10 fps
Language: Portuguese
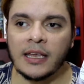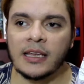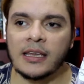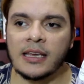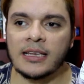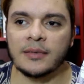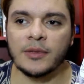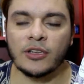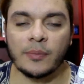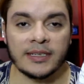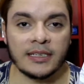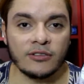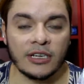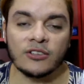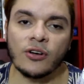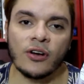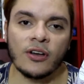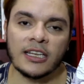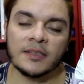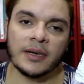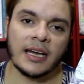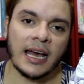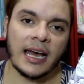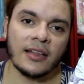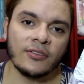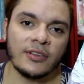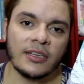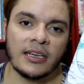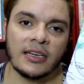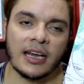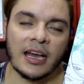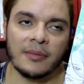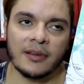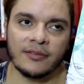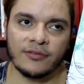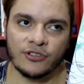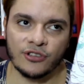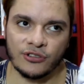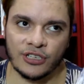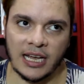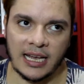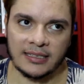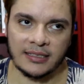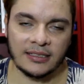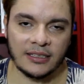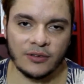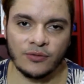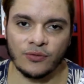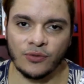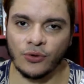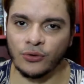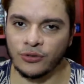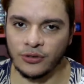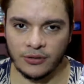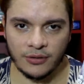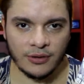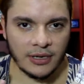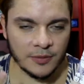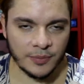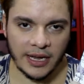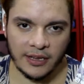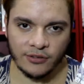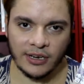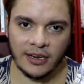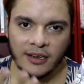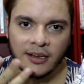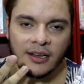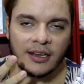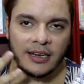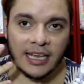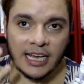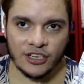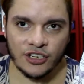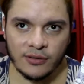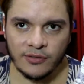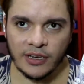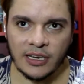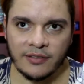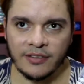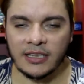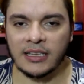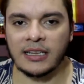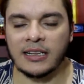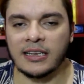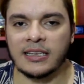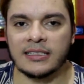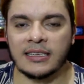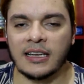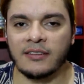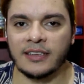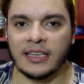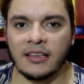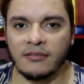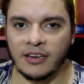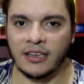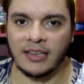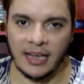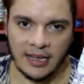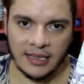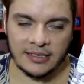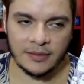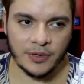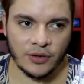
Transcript: E esse menino é perseguido na escola, é espancado e ele acaba fugindo de casa. Então, outro aspecto, né, negativo aí na vida da Teresa que ela vai ter que enfrentar. Esse